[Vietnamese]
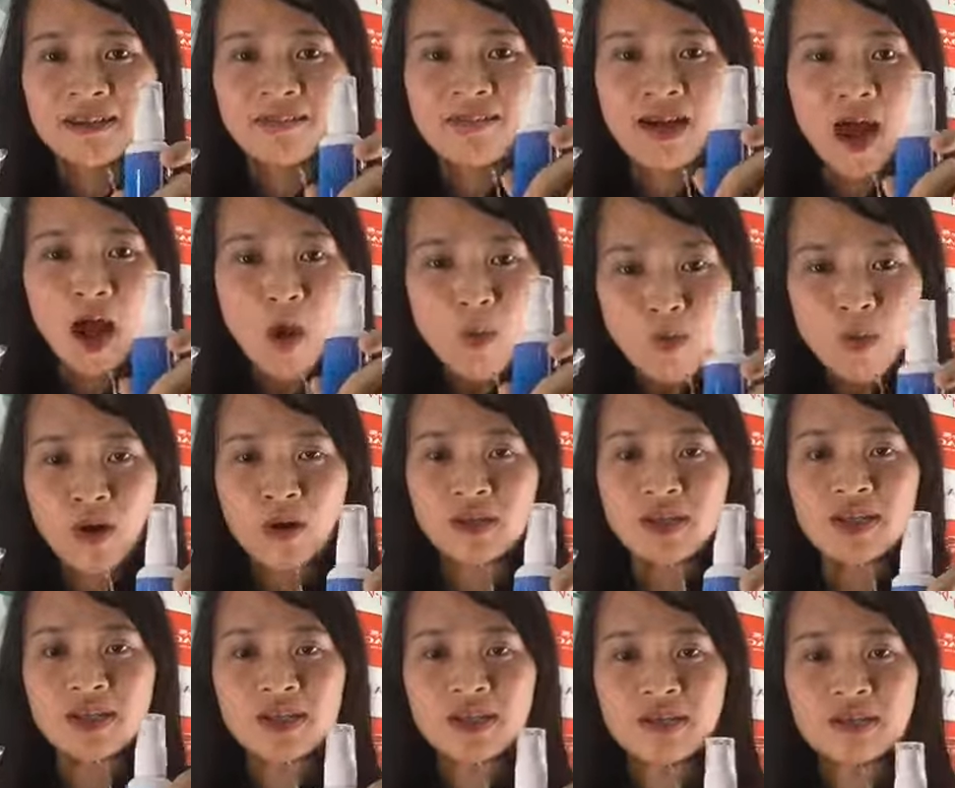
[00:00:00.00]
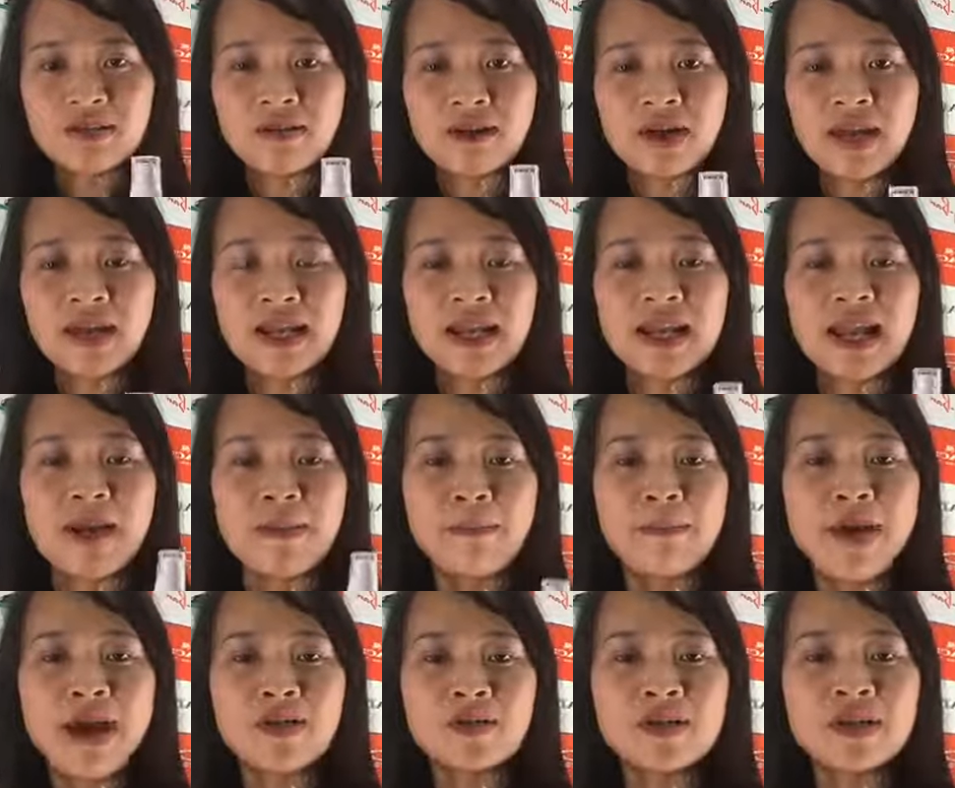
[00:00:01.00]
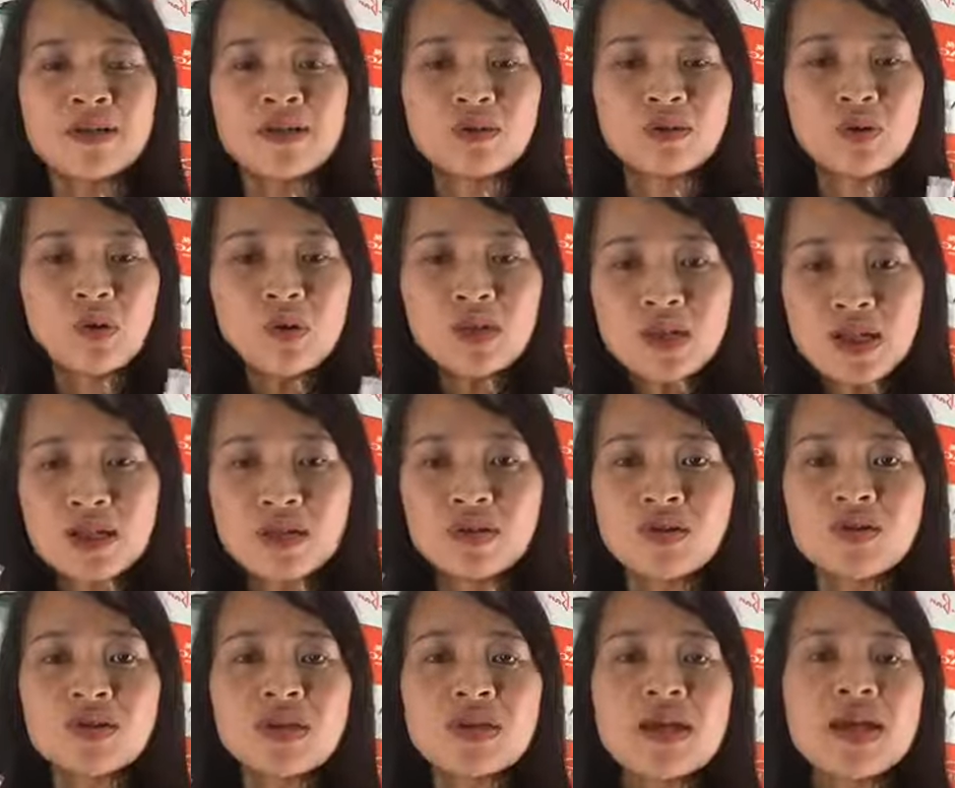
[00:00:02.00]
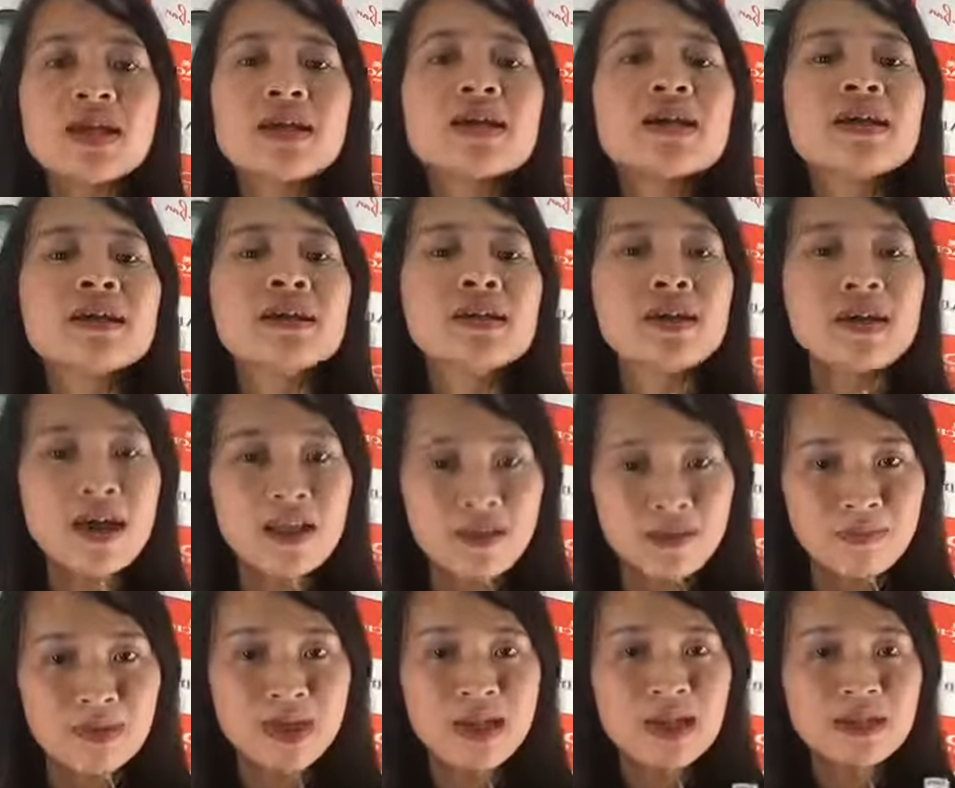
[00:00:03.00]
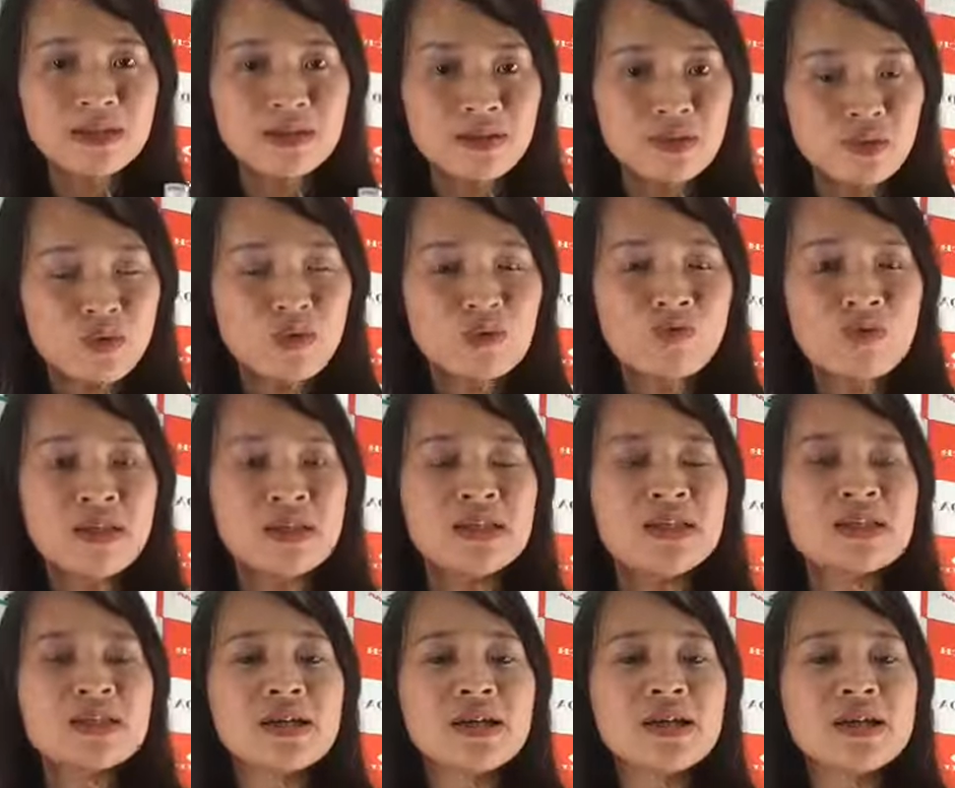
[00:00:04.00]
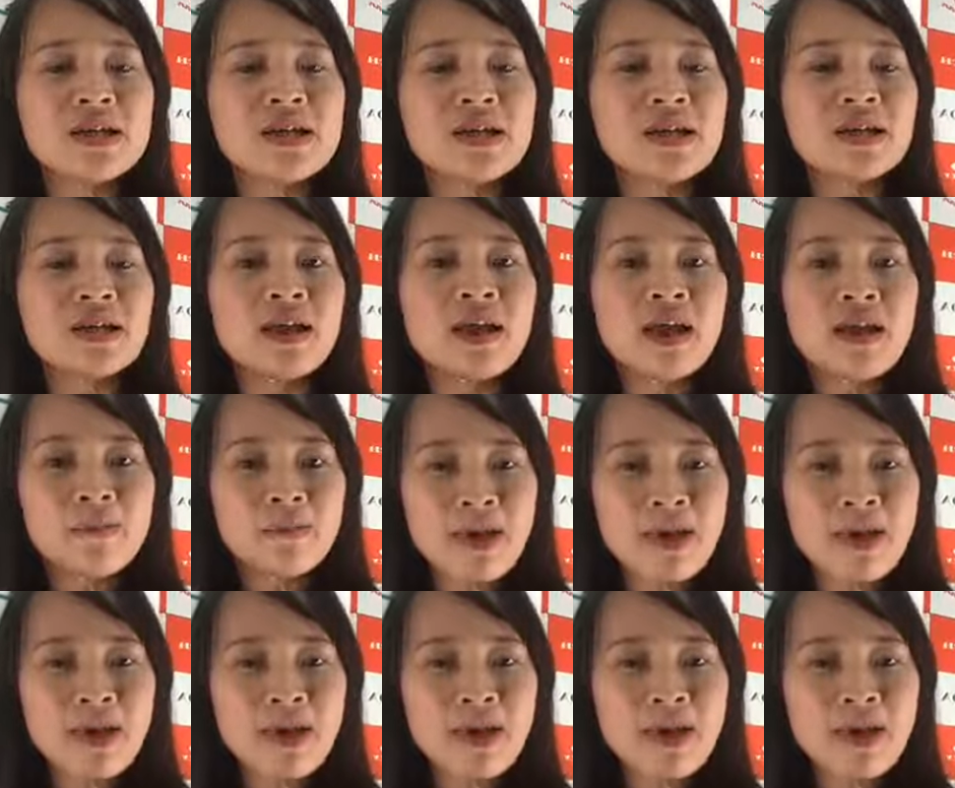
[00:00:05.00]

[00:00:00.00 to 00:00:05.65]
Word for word: và không có trên thị trường để đảm bảo chất lượng tốt nhất cho những cây kính cận mình đang sử dụng và những cây kính